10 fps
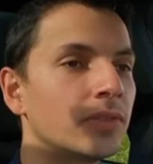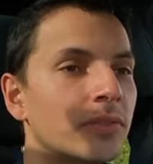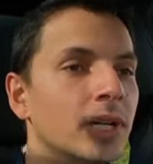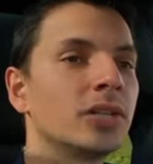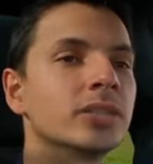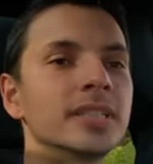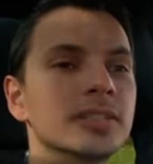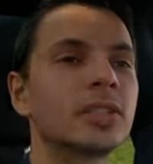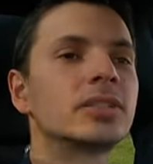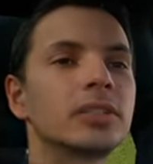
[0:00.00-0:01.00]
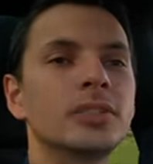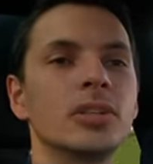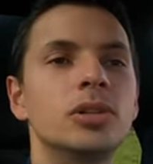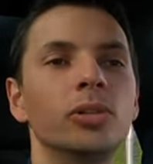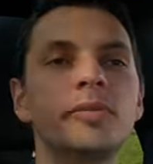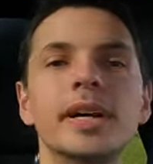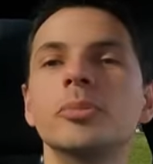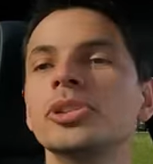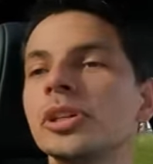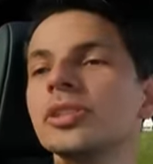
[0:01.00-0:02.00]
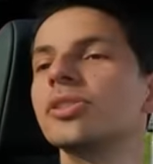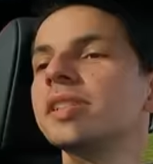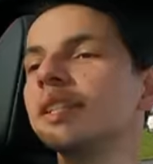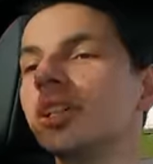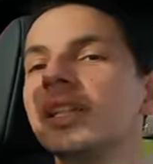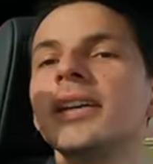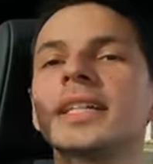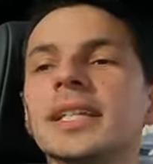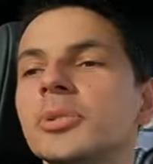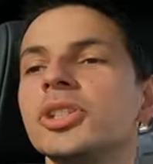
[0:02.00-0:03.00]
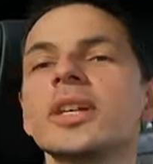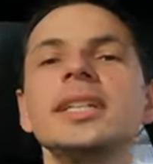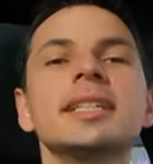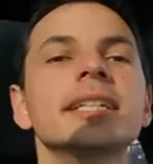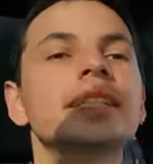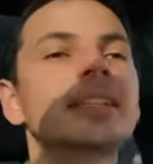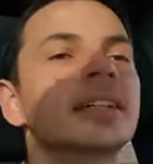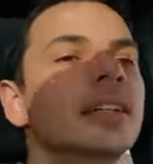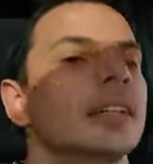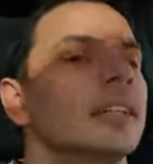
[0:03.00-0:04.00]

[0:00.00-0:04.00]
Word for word: va voir en descente le frein moteur, ce que ça donne avec les moteurs électriques.